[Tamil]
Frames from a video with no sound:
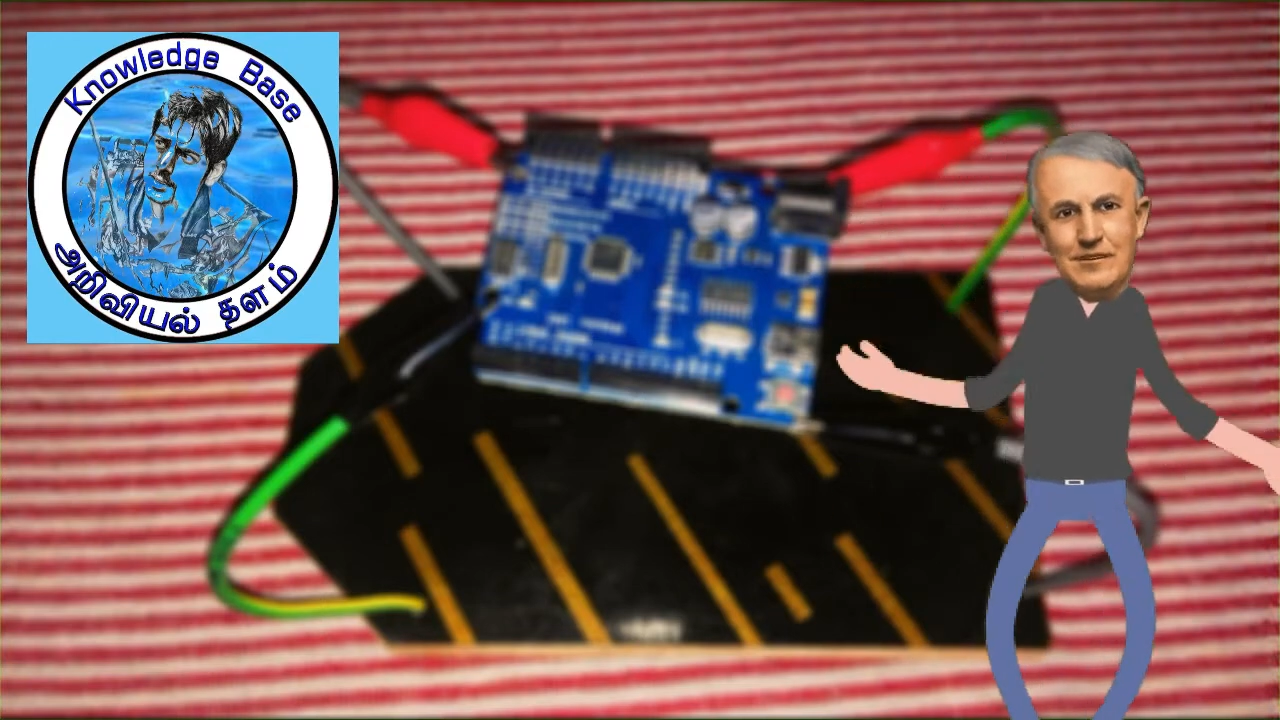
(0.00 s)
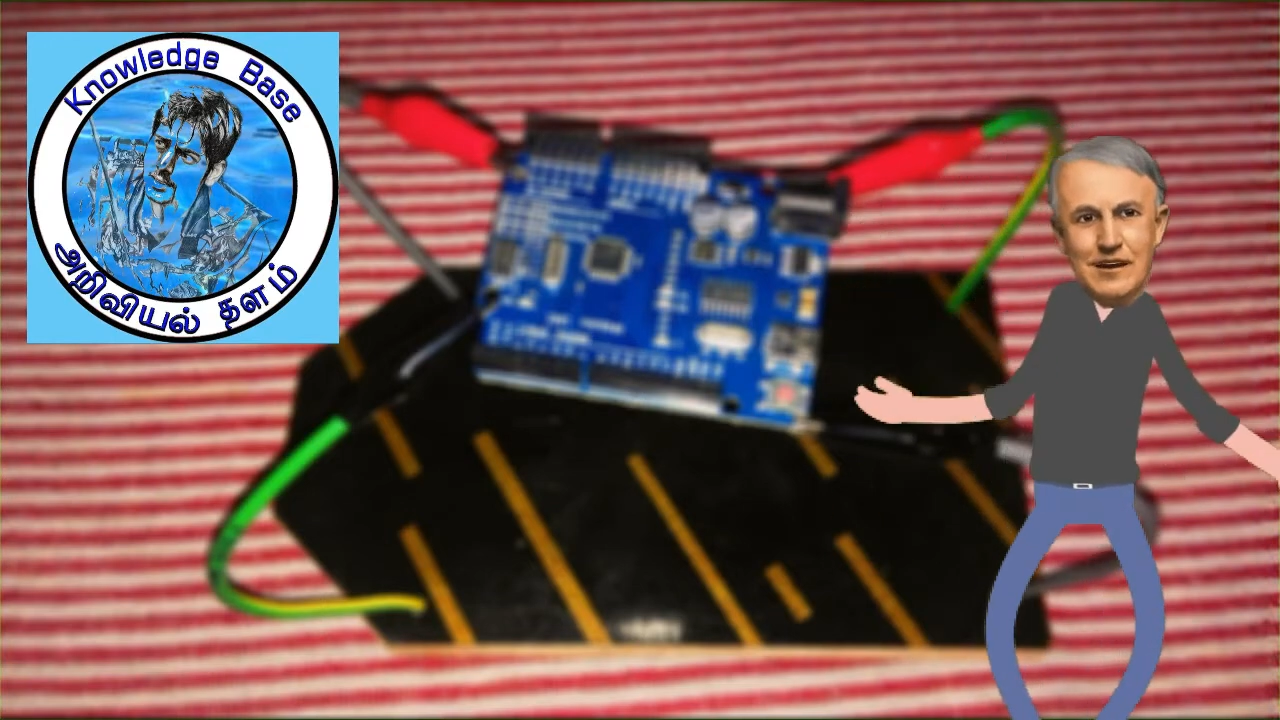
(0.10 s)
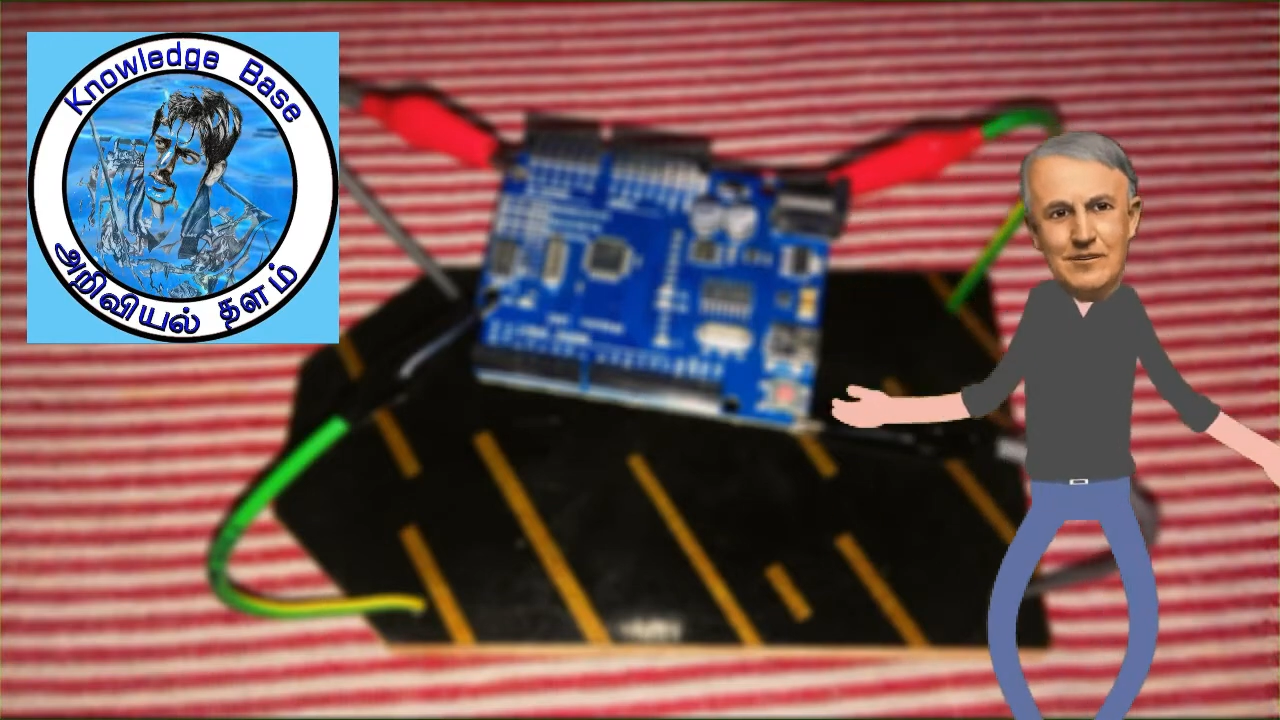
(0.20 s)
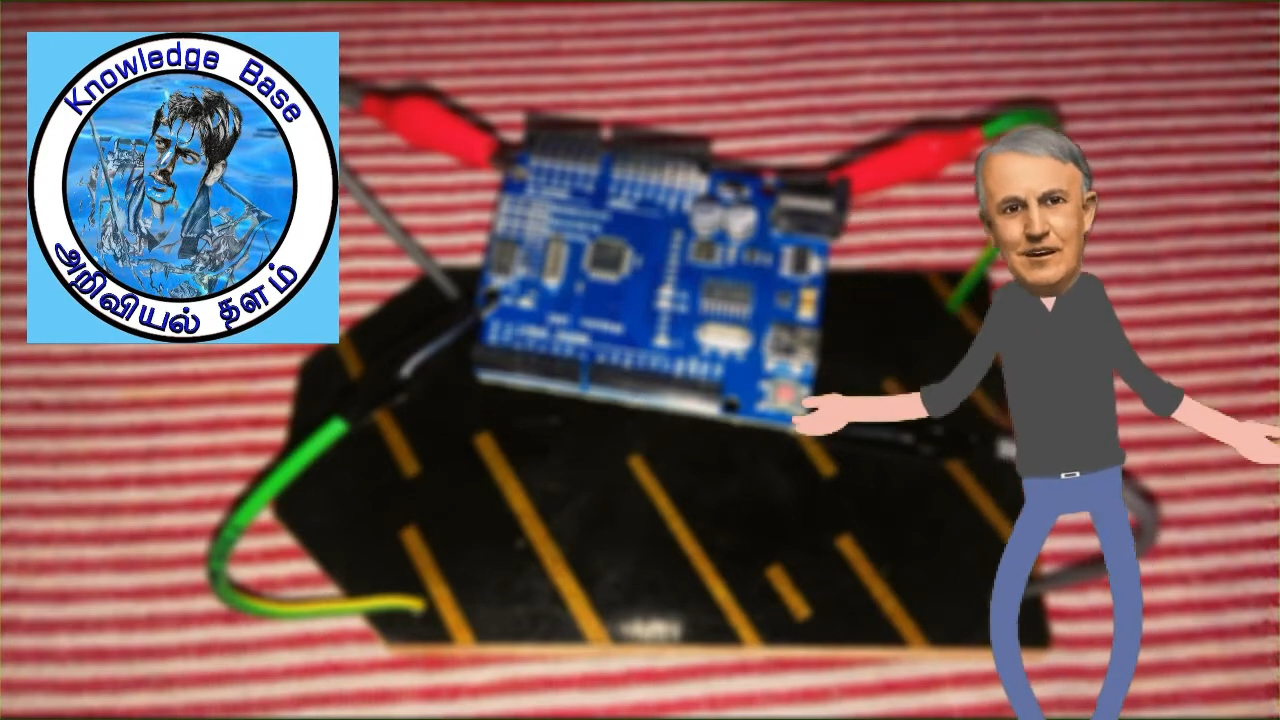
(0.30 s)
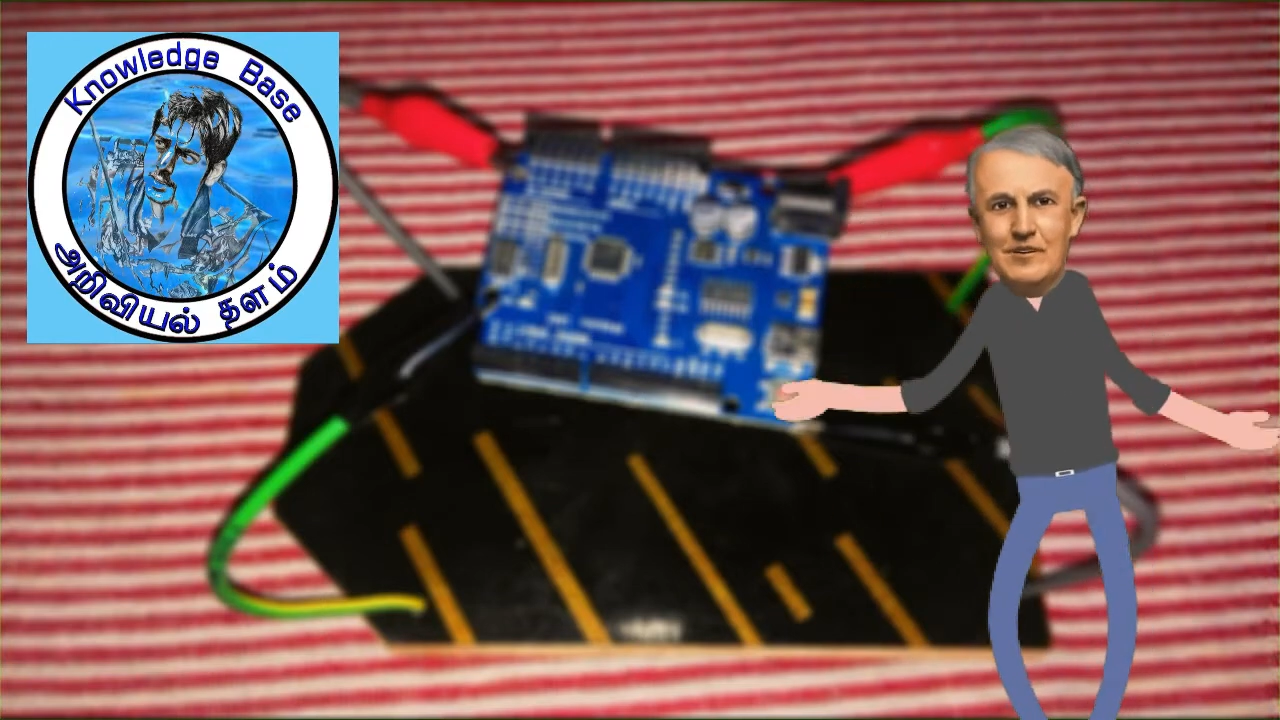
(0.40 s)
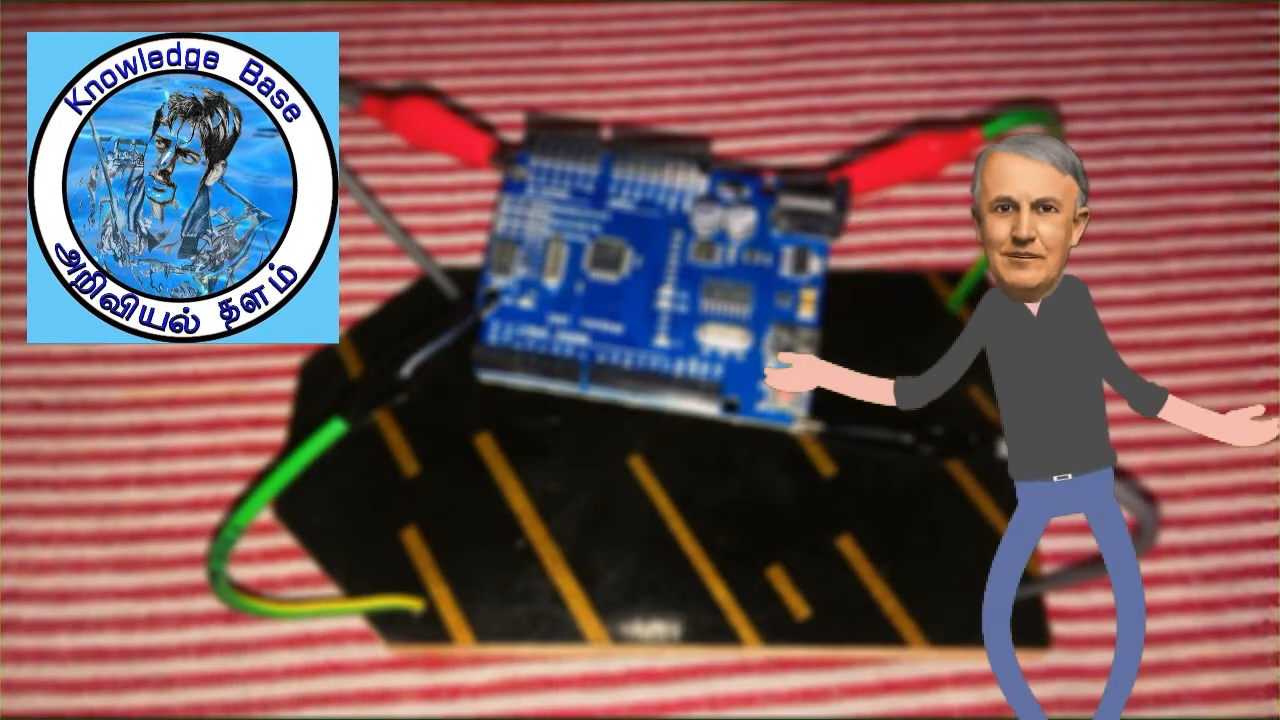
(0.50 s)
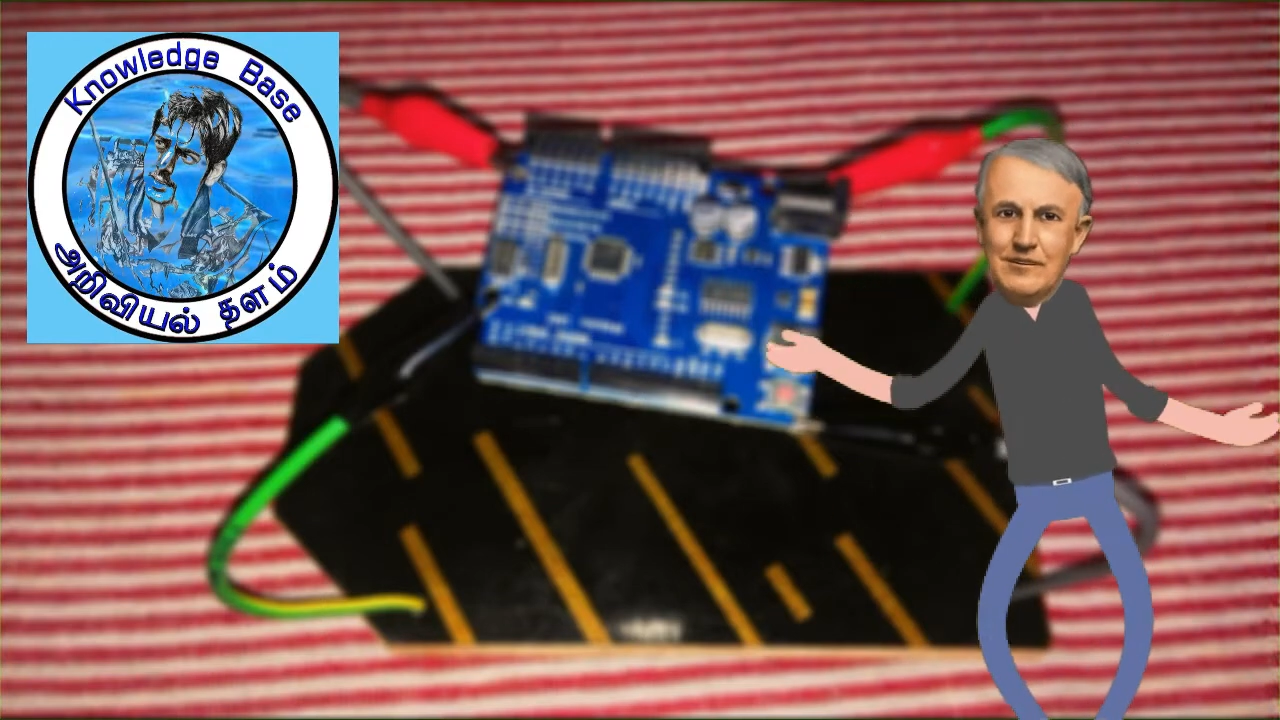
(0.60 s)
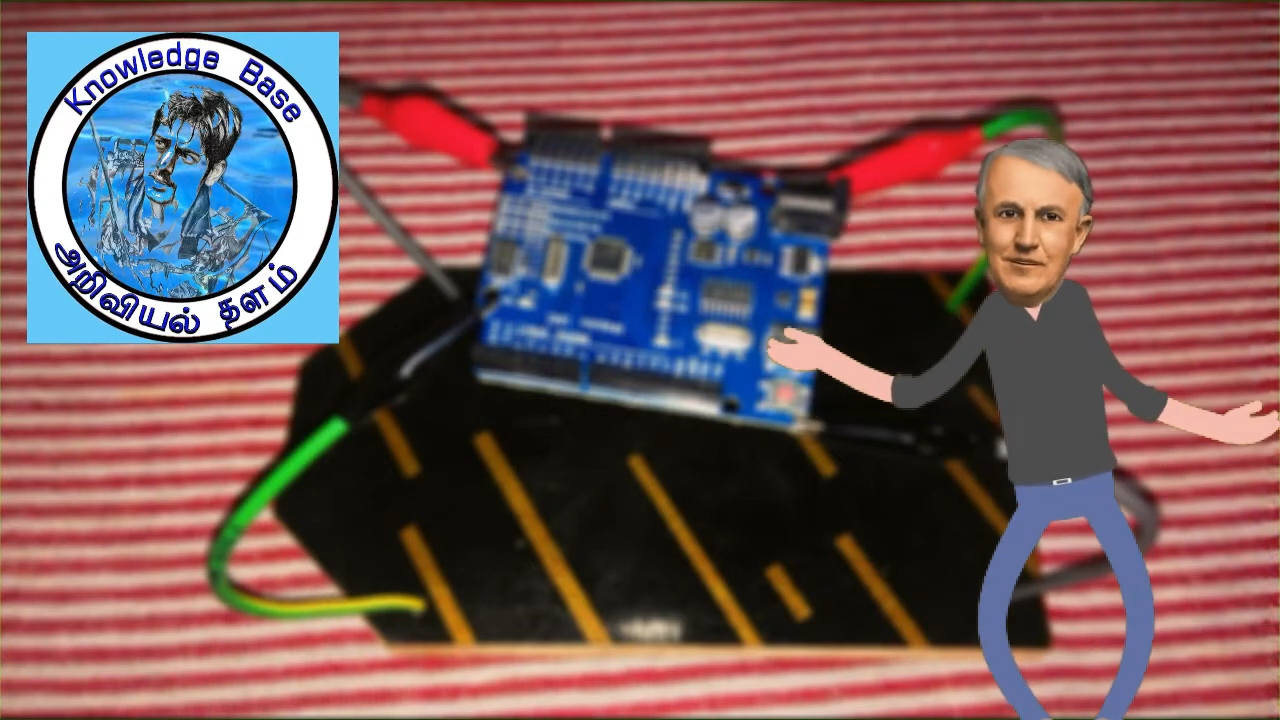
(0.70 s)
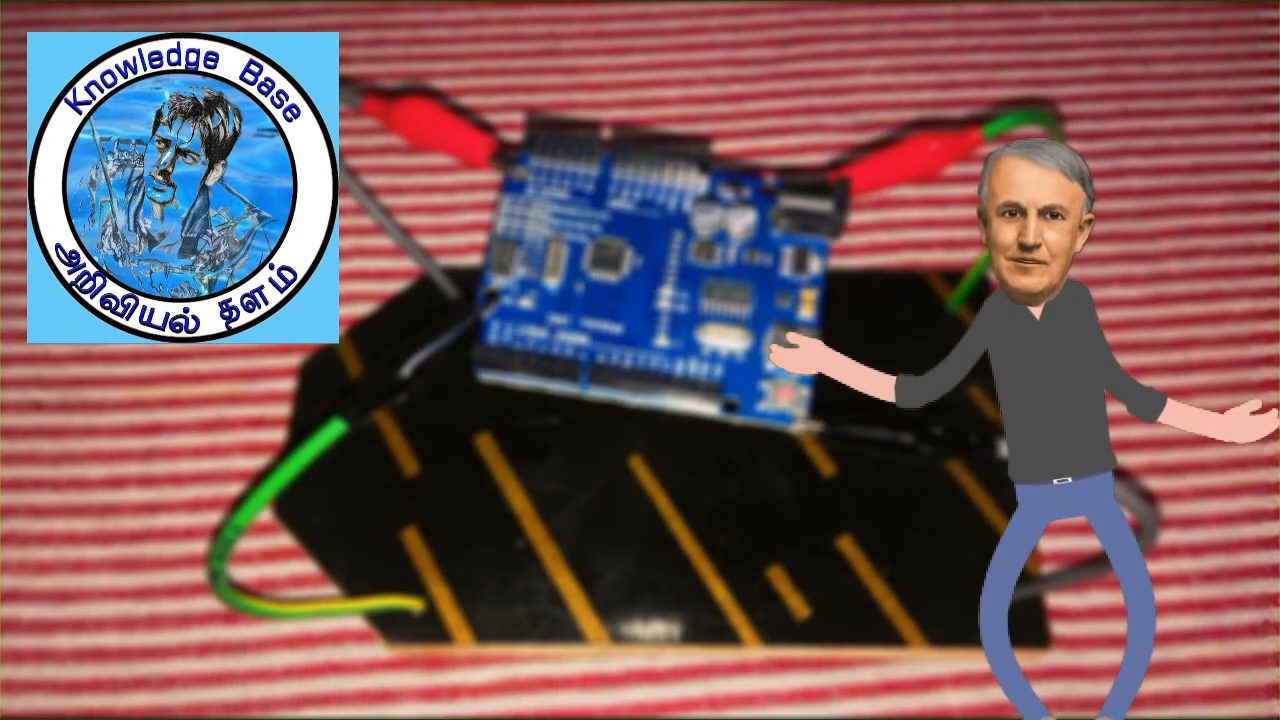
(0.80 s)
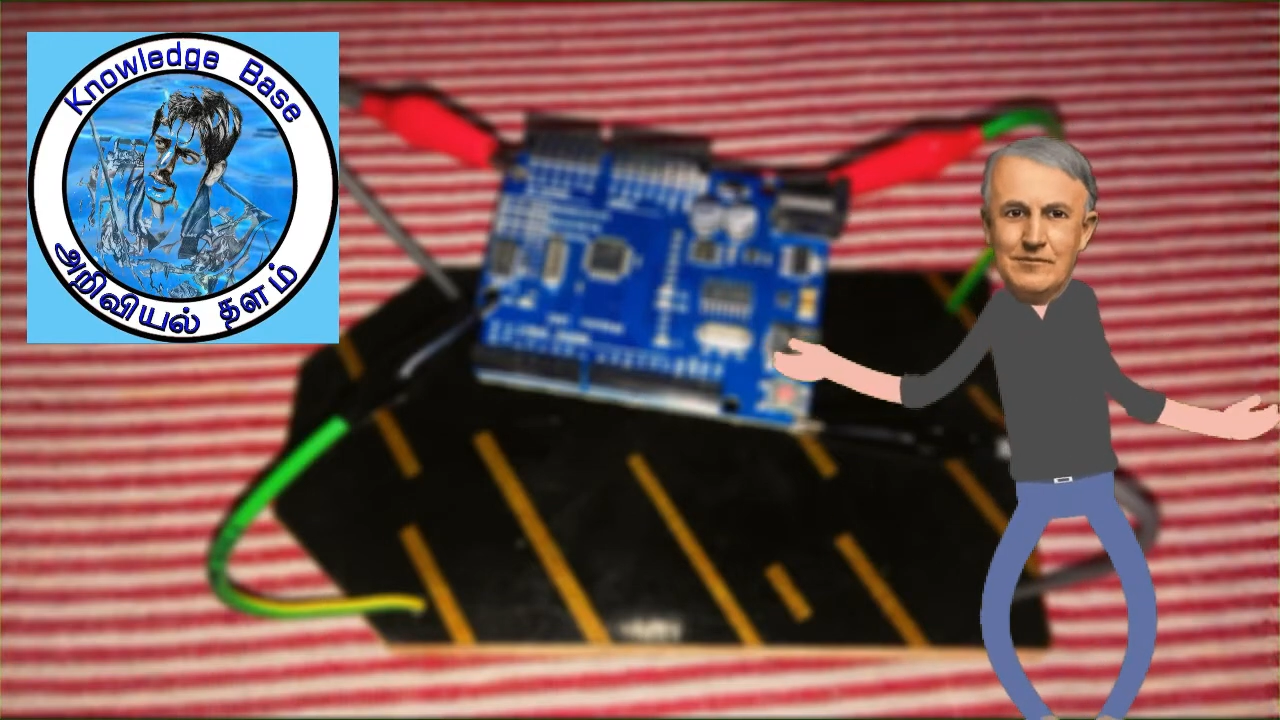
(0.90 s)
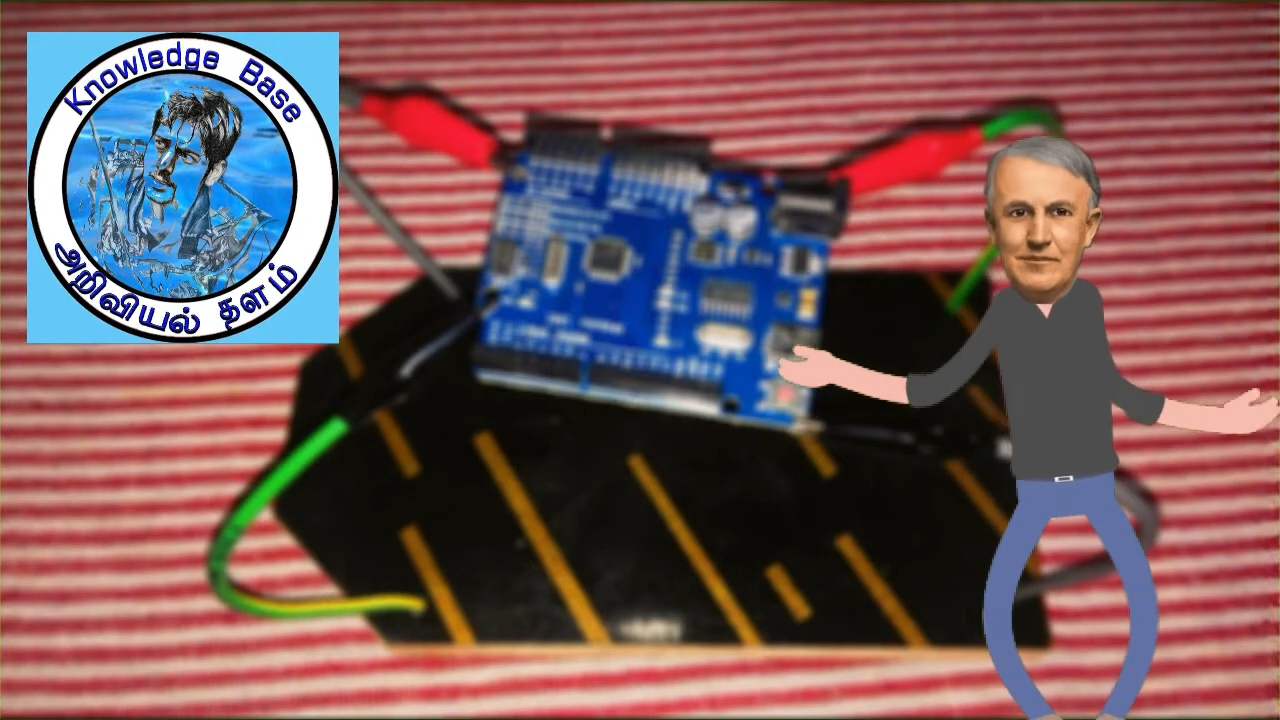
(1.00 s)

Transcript: சப்ஸ்கிரைப் பண்ணுங்கள்